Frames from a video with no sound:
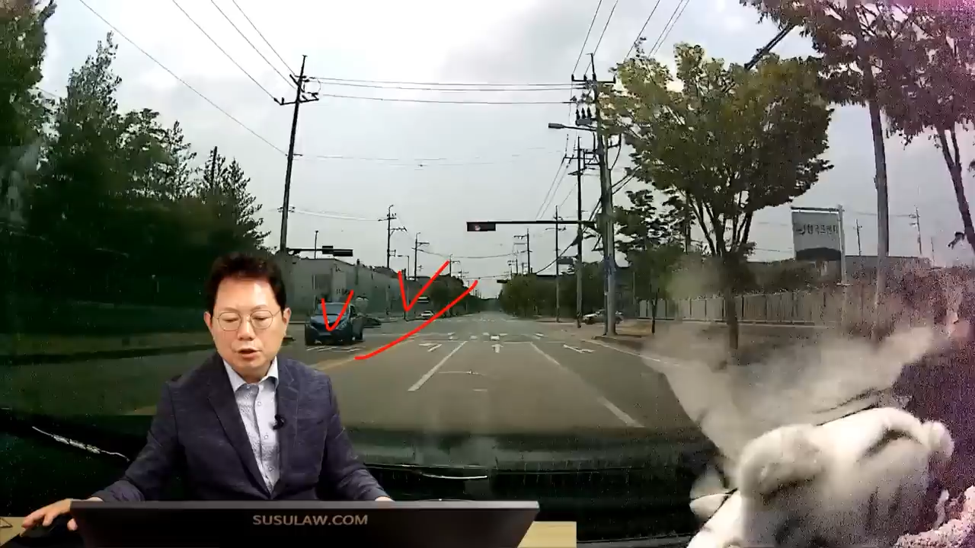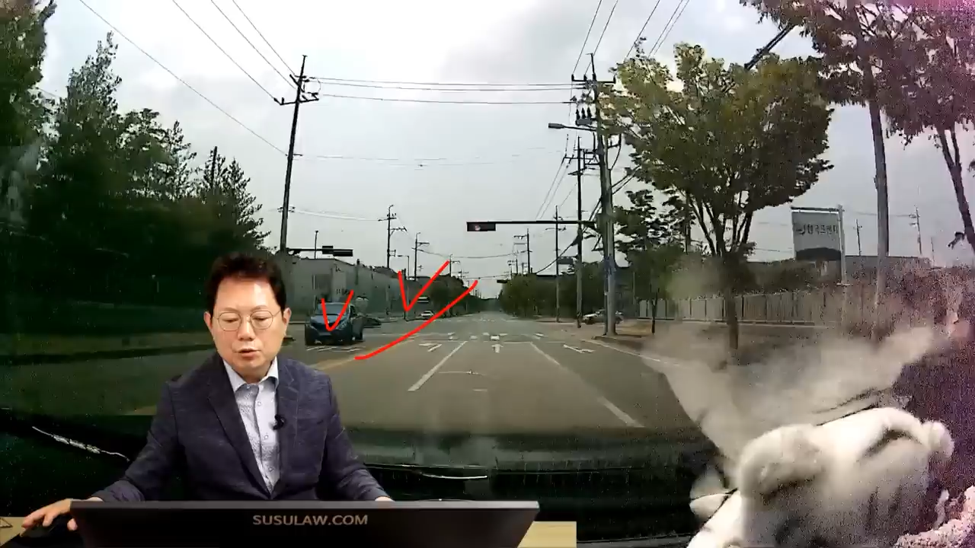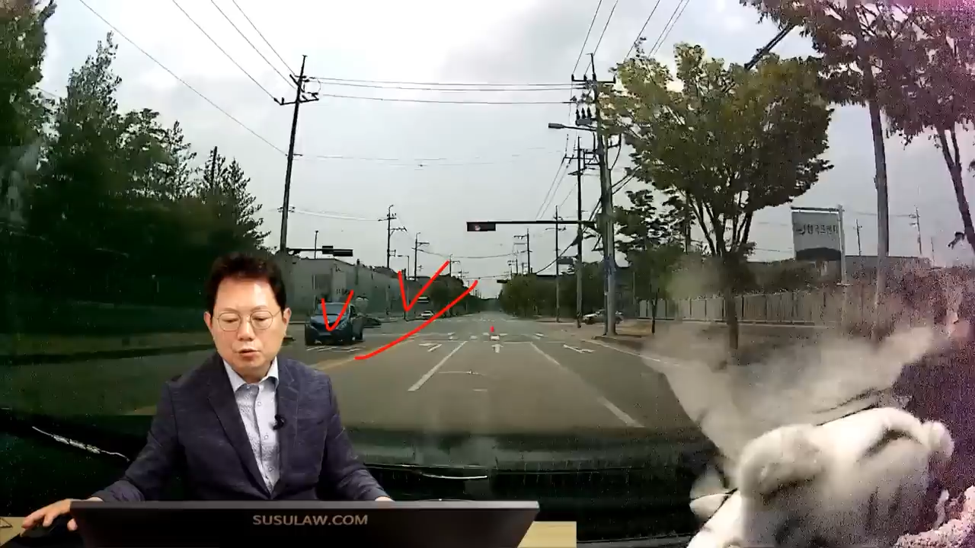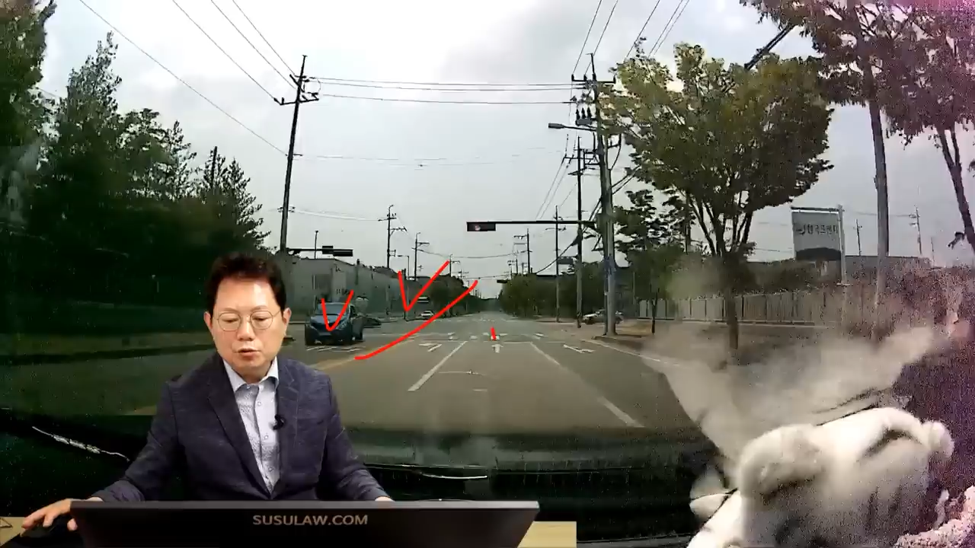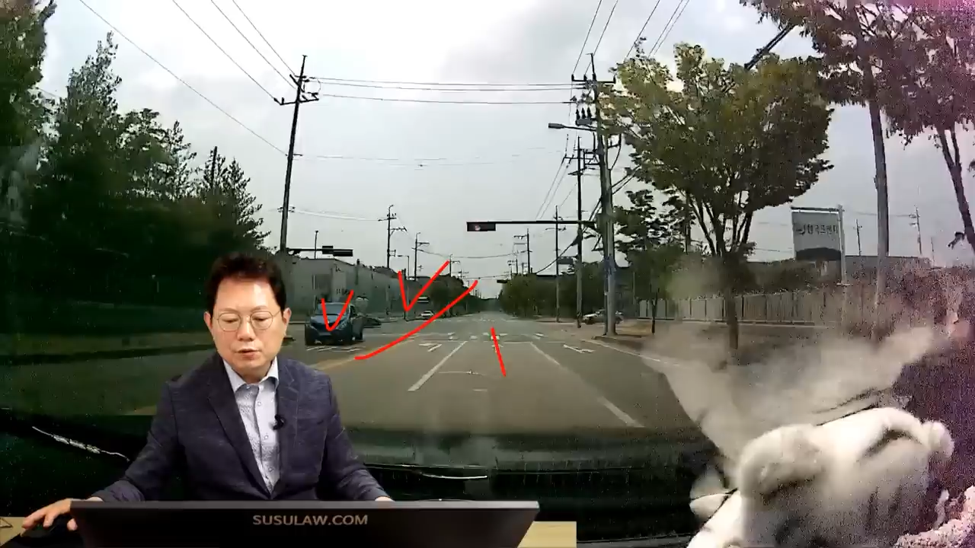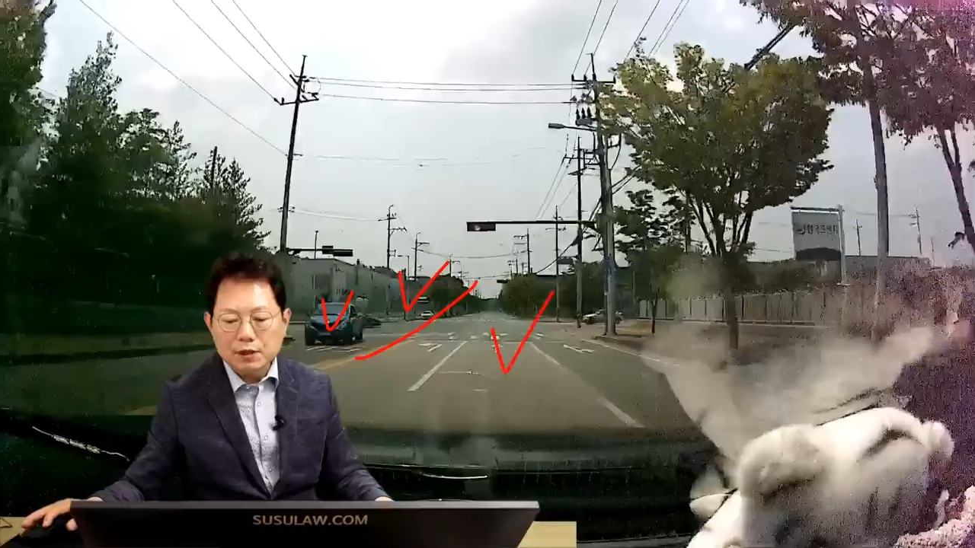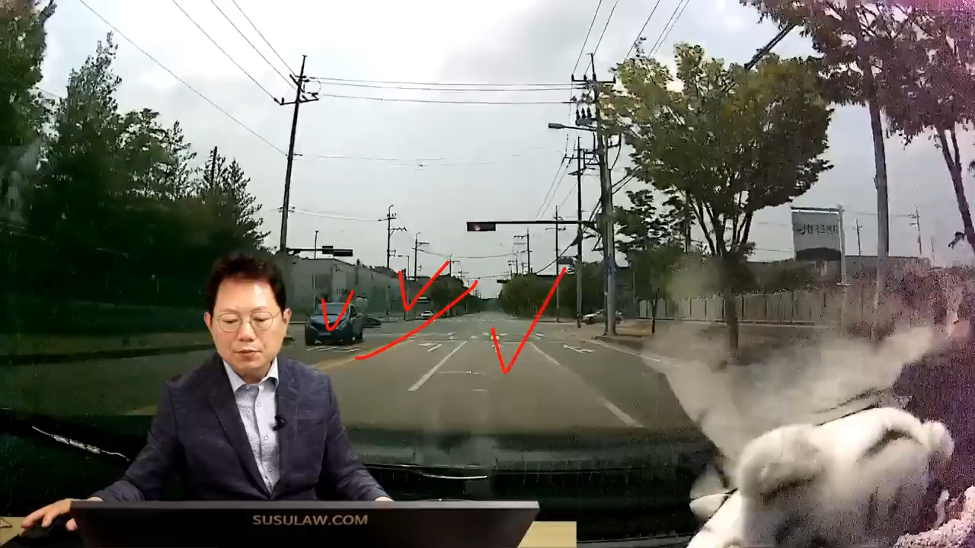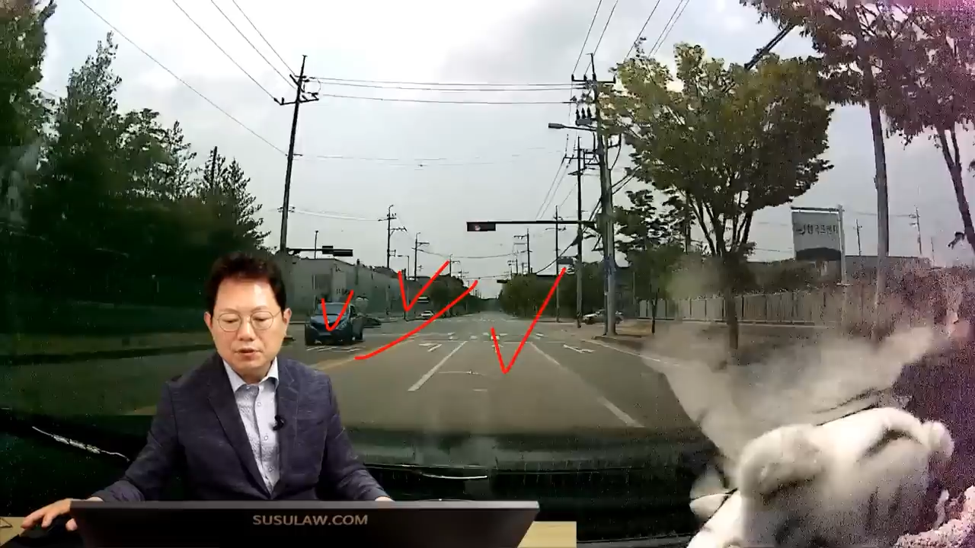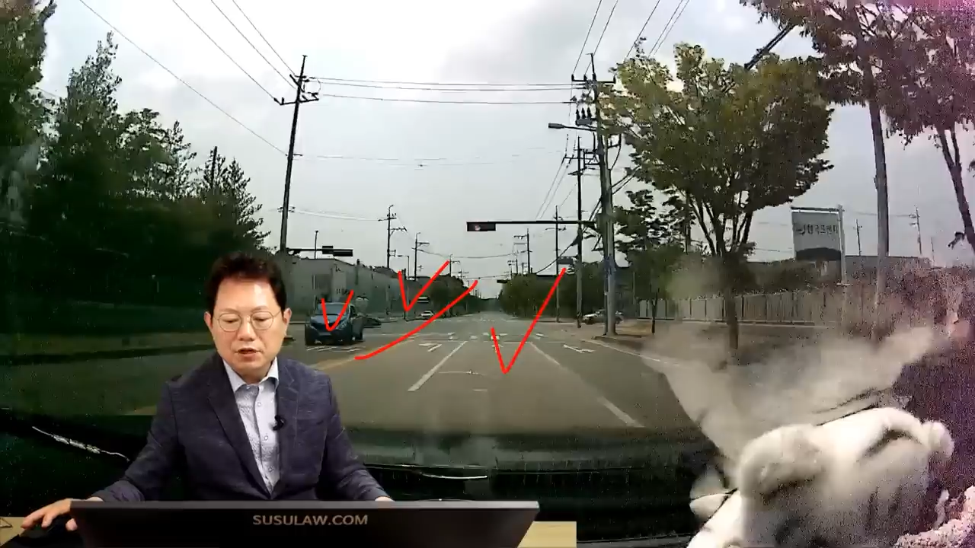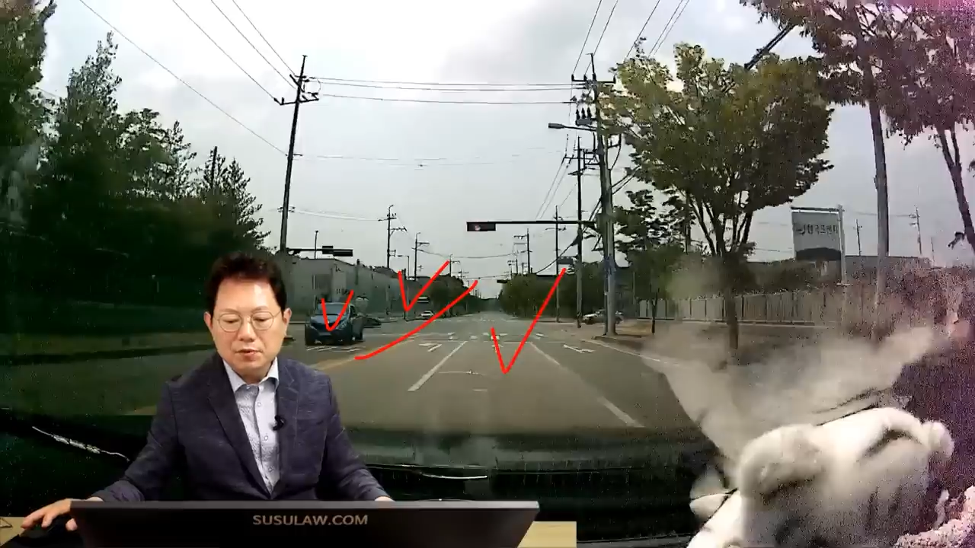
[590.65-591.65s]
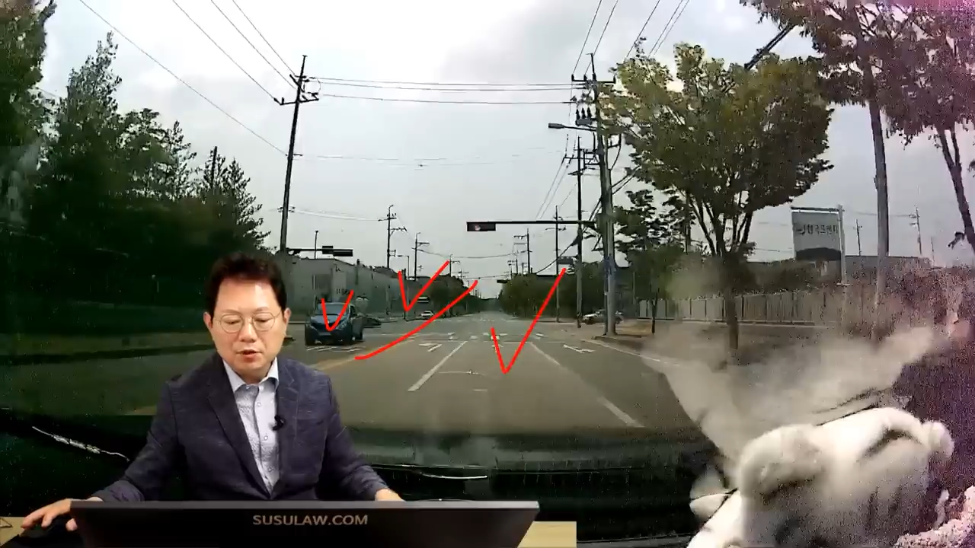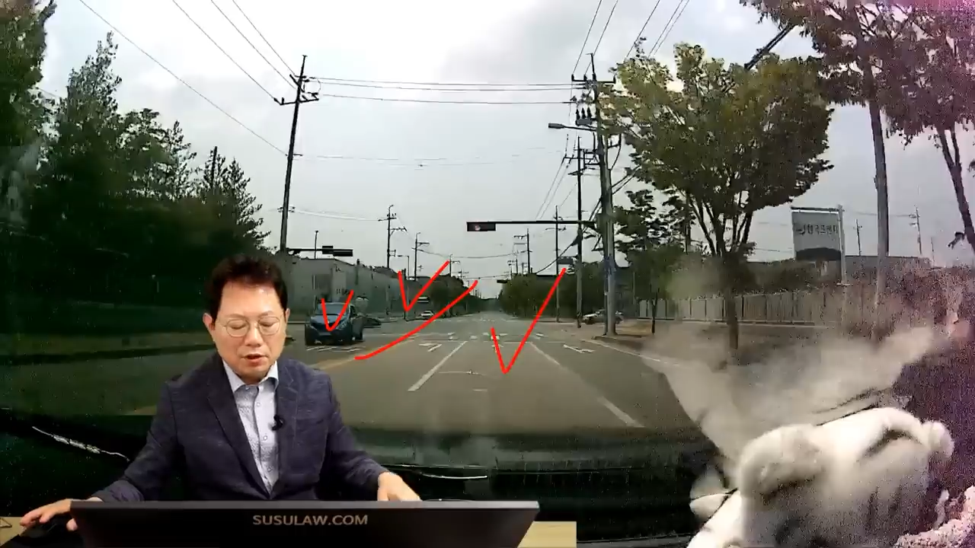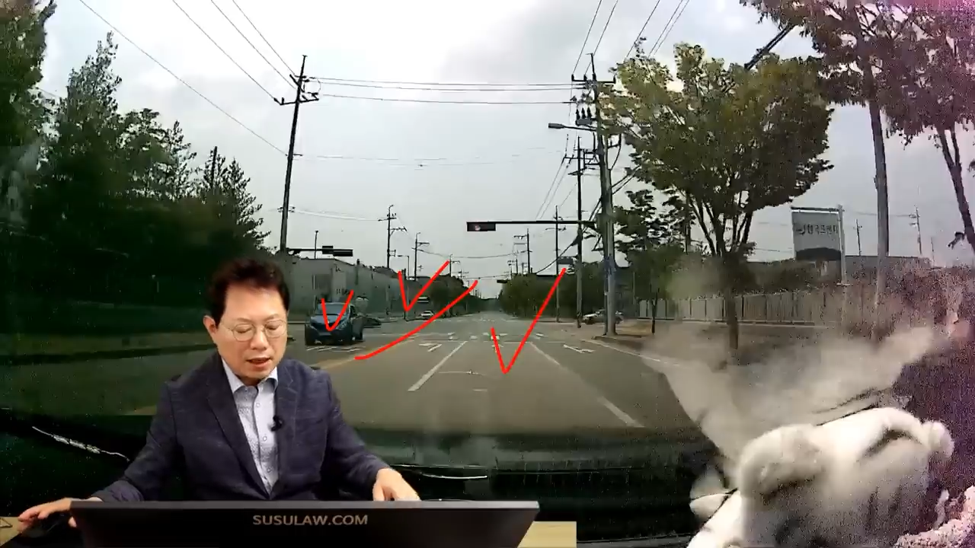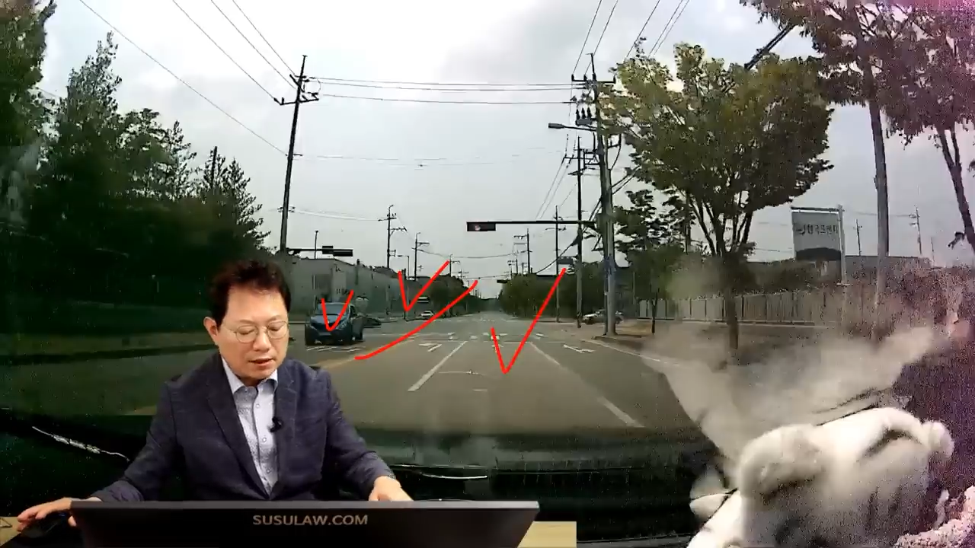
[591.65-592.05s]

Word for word: 이쪽을 좀 살폈더라면